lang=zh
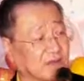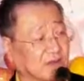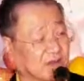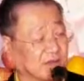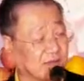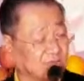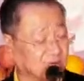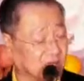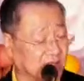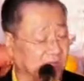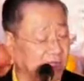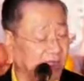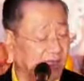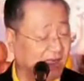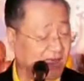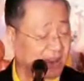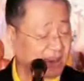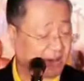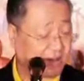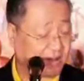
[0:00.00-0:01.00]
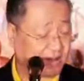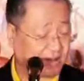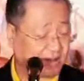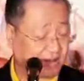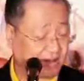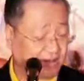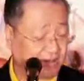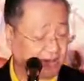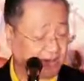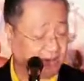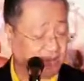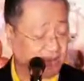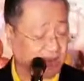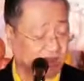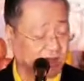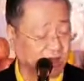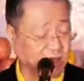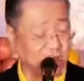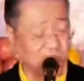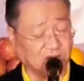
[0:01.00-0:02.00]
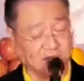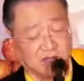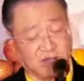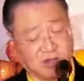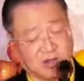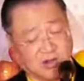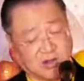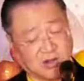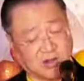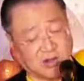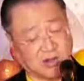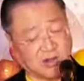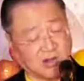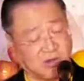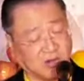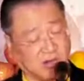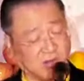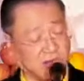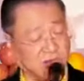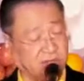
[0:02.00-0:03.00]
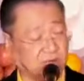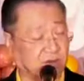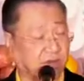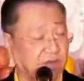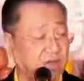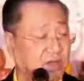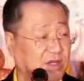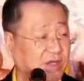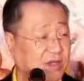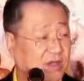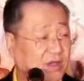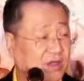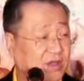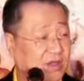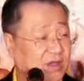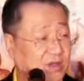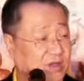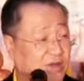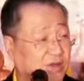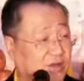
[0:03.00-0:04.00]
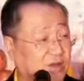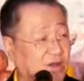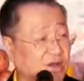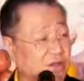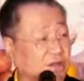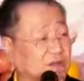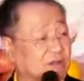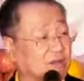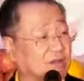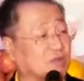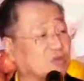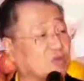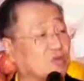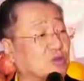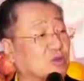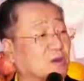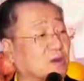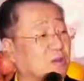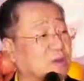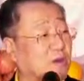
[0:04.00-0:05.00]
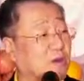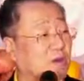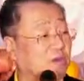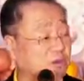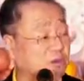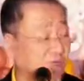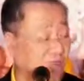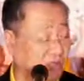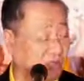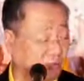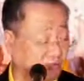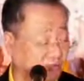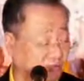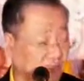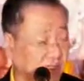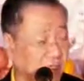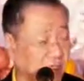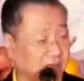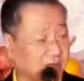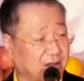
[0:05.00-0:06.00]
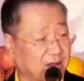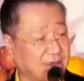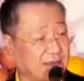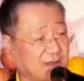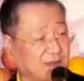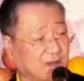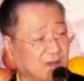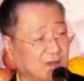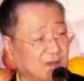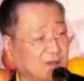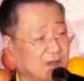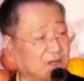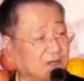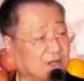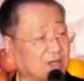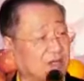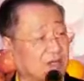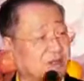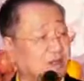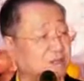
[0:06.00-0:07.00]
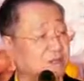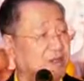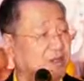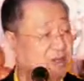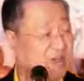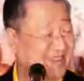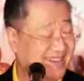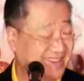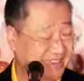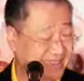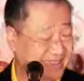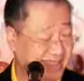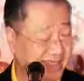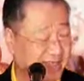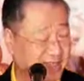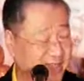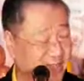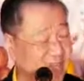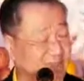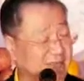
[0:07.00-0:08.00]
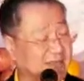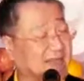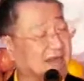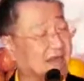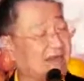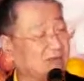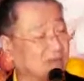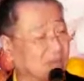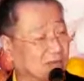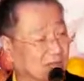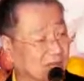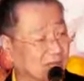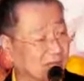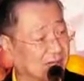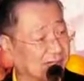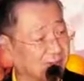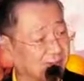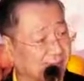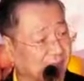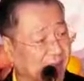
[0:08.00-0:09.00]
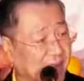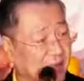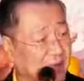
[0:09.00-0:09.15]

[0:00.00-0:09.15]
他现在如果跟着你之后，你会好好的对他帮助很多的，因为你的命很硬，你可以压住他的，